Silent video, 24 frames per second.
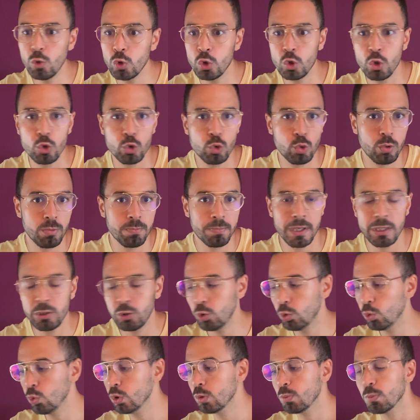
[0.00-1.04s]
Je ne suis pas
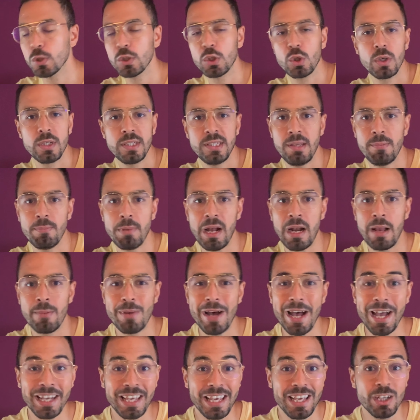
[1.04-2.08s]
du tout sponsorisé par la
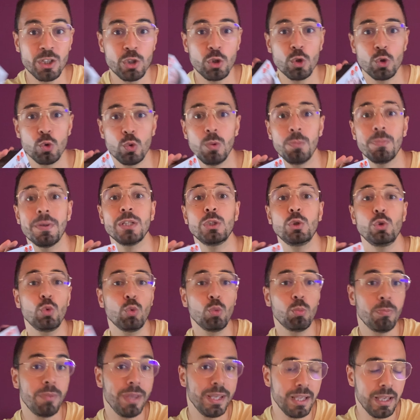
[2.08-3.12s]
marque et je ne suis pas du
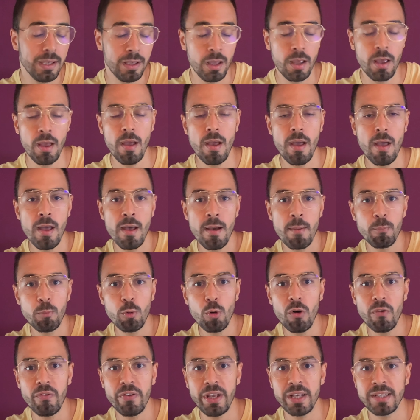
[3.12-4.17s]
tout payé
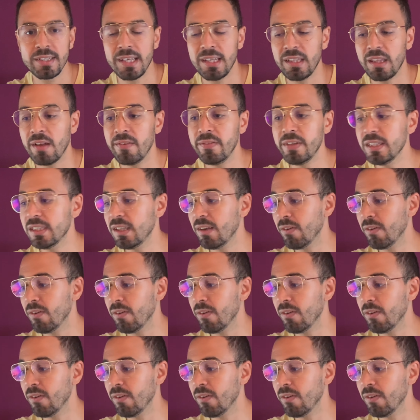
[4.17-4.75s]
pour faire cet avis.